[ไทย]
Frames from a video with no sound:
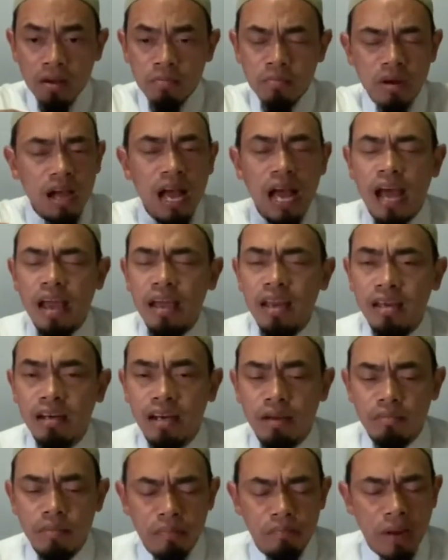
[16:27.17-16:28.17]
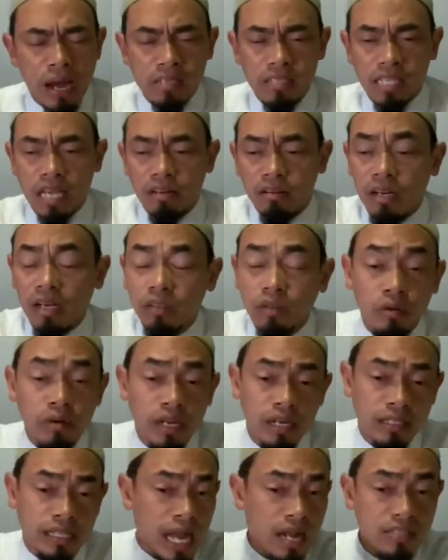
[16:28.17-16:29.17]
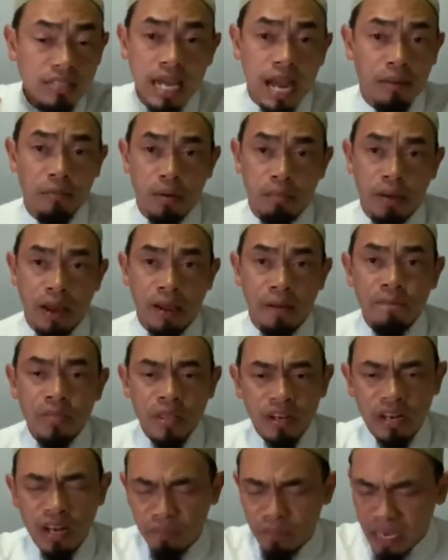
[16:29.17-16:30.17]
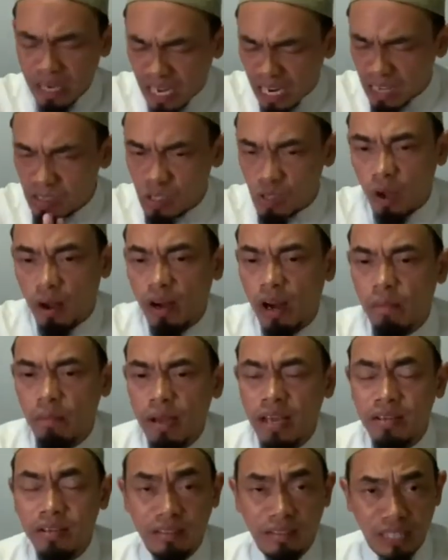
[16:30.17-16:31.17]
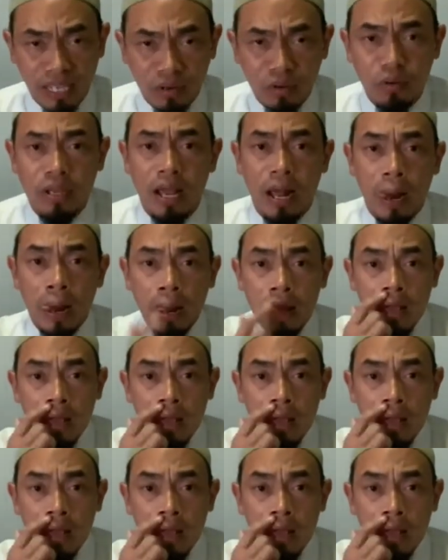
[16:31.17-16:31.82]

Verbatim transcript: เมื่อหายเหนื่อยเมื่อพักเสร็จก็ต้องเดินทางจากมันไป นบีกำลังสอนเราไม่ยึดติดดุนยา